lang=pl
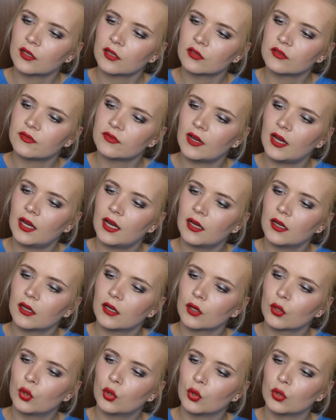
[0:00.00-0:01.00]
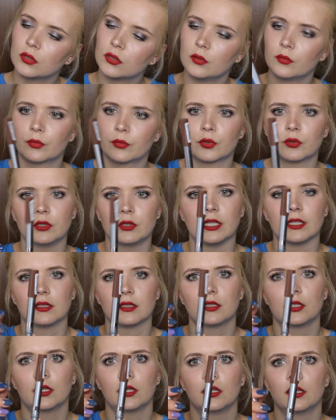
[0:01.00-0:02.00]
02 Cool
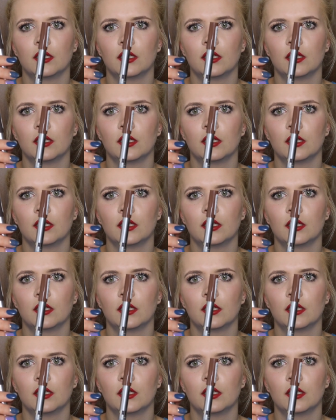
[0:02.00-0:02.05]
Brunette.